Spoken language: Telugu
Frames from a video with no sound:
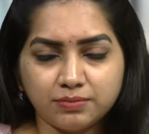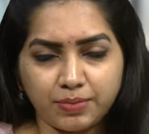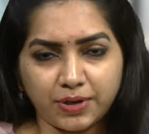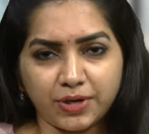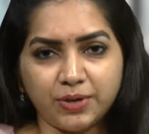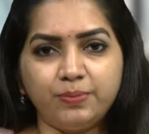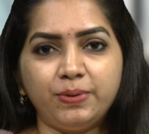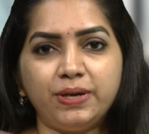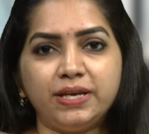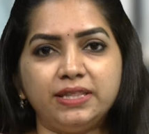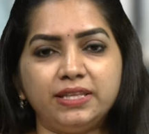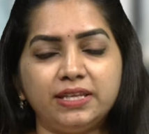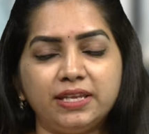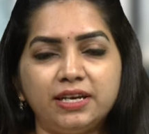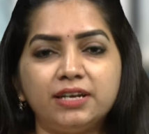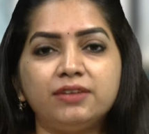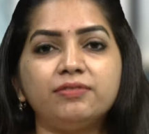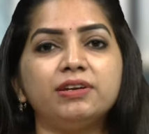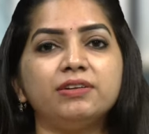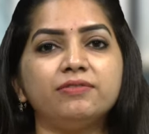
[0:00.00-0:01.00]
పడిపోయింది
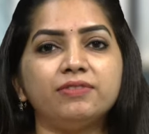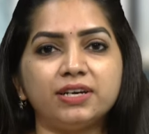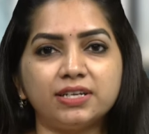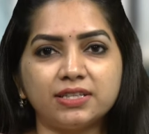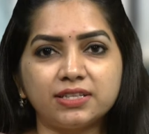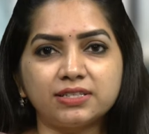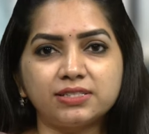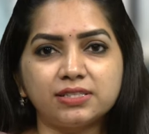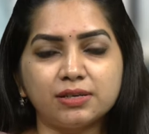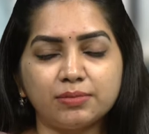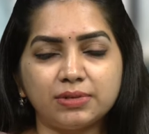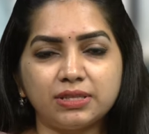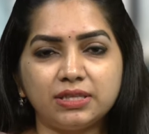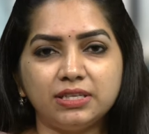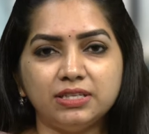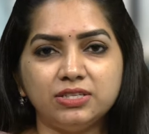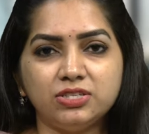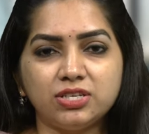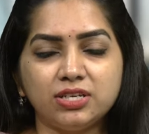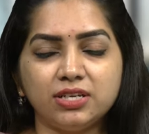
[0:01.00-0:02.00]
అనేటువంటి వార్తకు
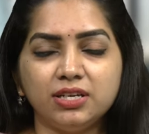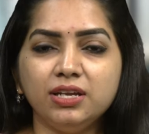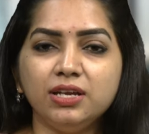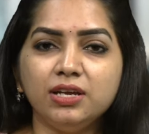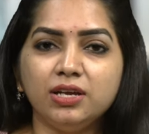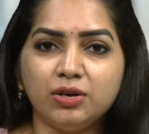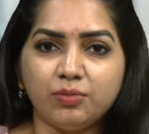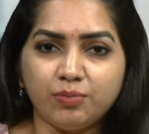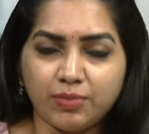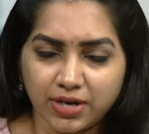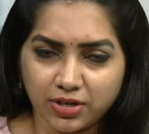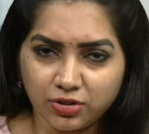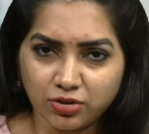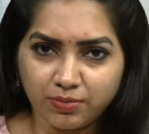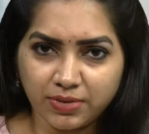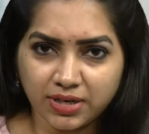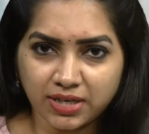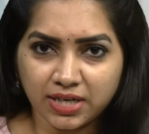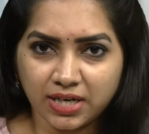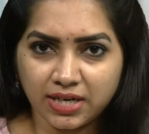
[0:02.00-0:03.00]
సంబంధించి మనతో
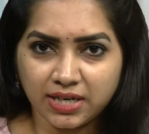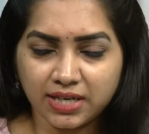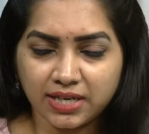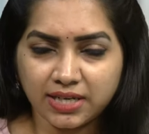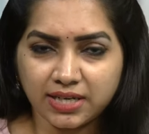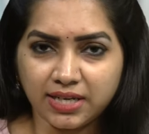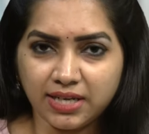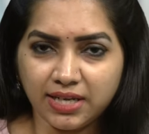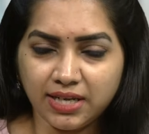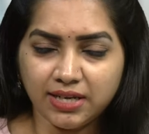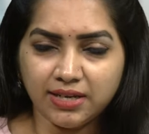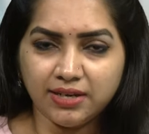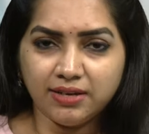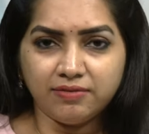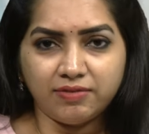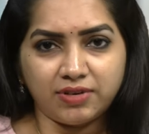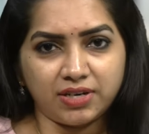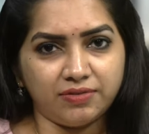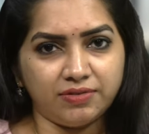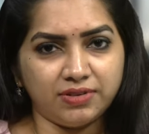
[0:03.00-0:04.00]
మాట్లాడడానికి
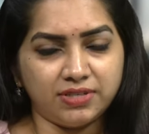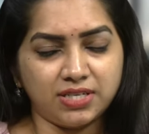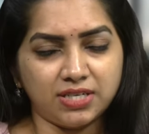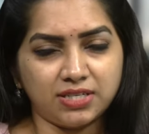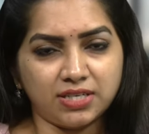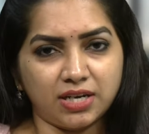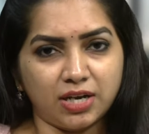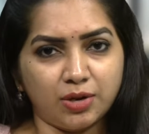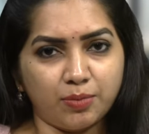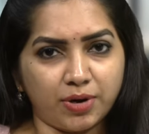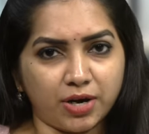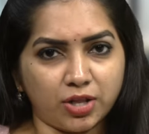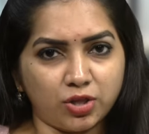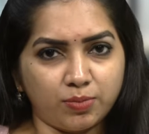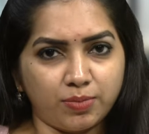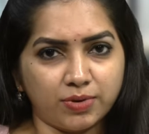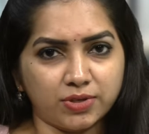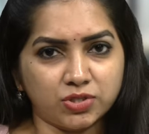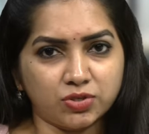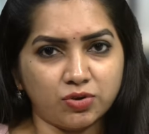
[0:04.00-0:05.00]
వారి విశేషాన్ని
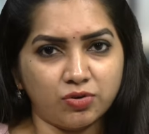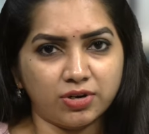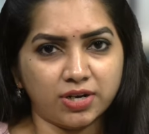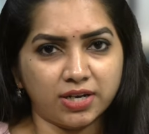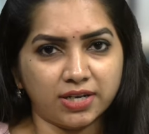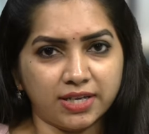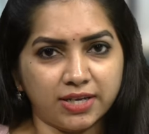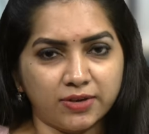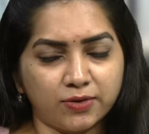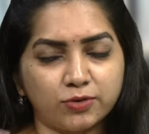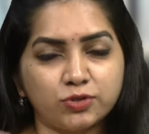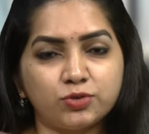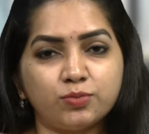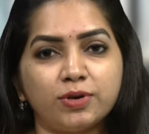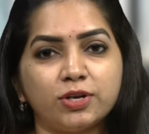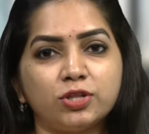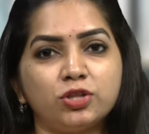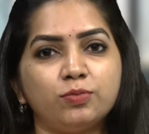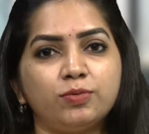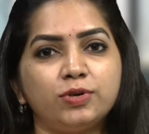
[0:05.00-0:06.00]
మనతో పంచుకోవడానికి ఈరోజు
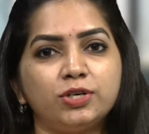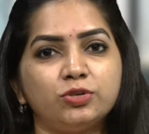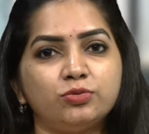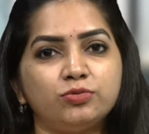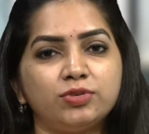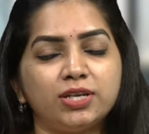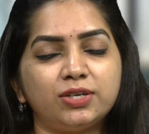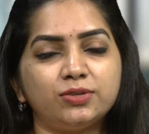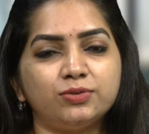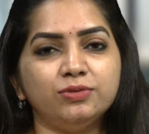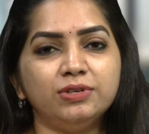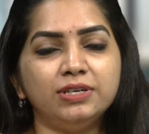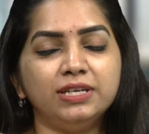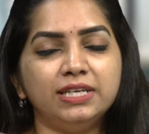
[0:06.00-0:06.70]
మనతో పాటు ఉన్నారు